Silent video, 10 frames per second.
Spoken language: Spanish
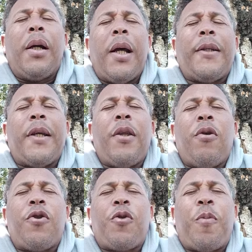Gracias a
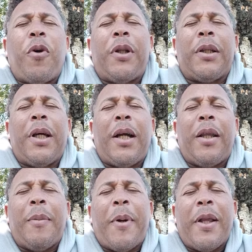Dios por esta
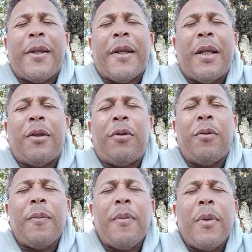tarde, Padre
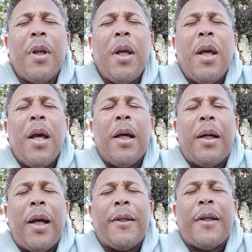Santo.
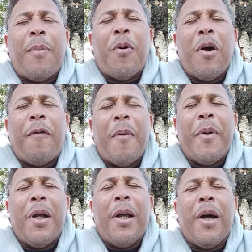Gracias por la
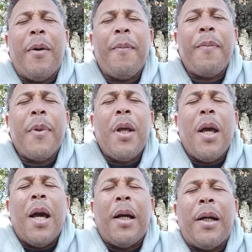familia.
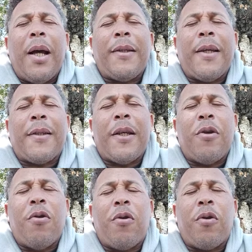Gracias,
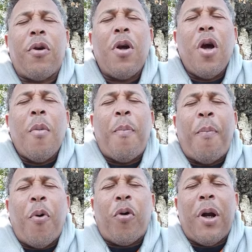Señor,
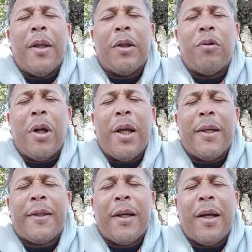por la
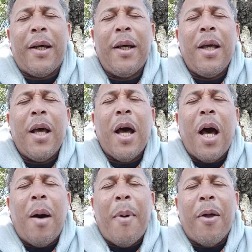naturaleza.
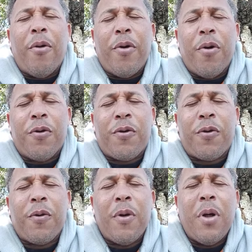Amado
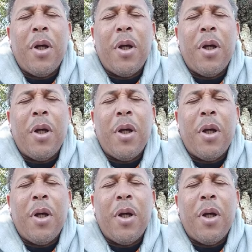Dios.